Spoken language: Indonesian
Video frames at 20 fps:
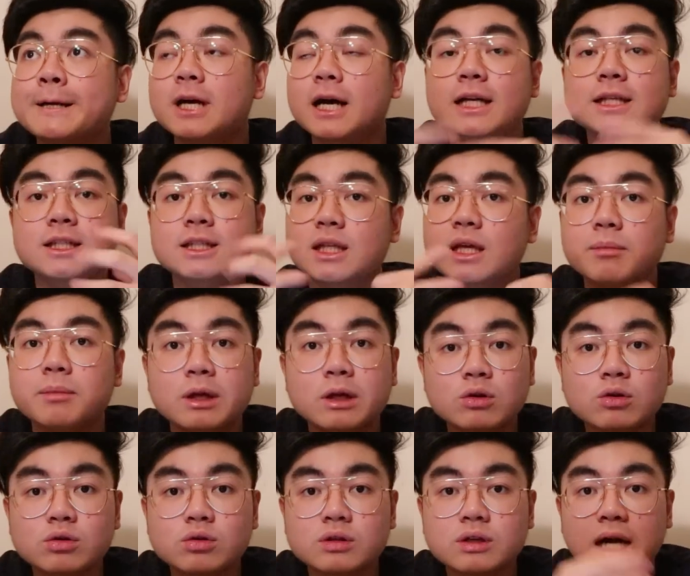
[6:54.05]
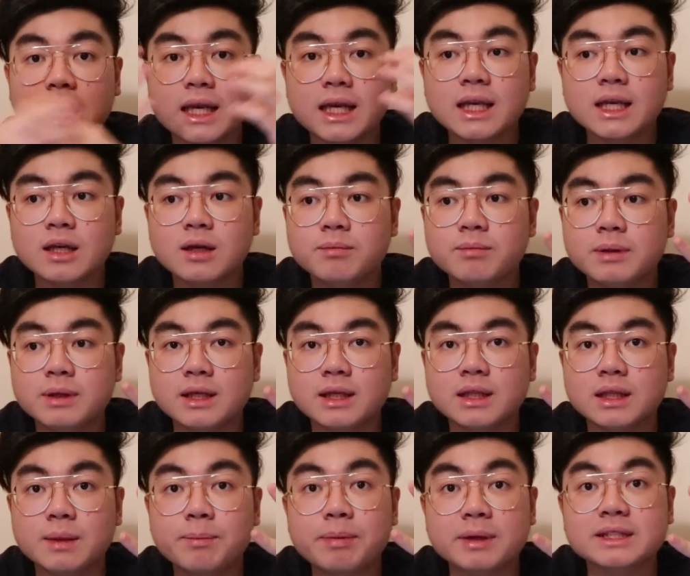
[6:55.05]
dengan centang biru kalian
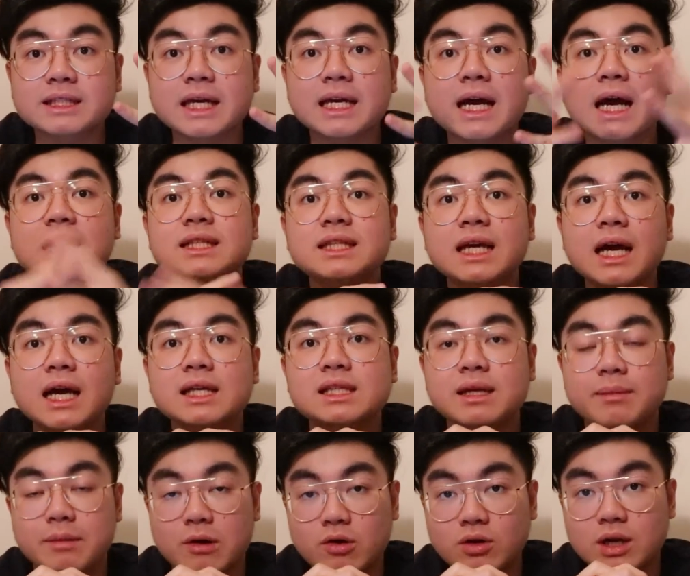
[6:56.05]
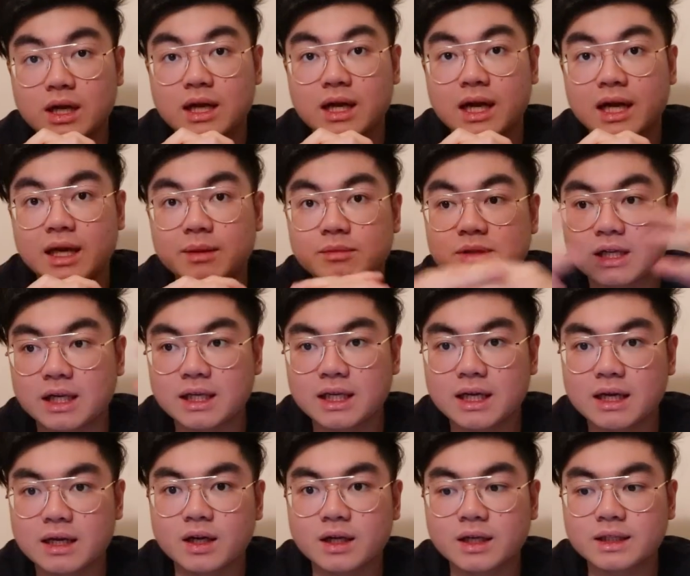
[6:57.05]
lebih dipercaya aja sama orang kayak
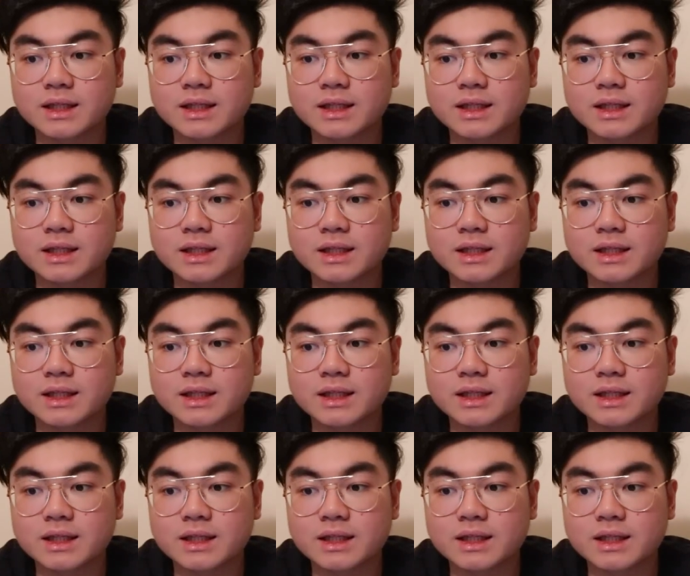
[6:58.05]
misalnya uh,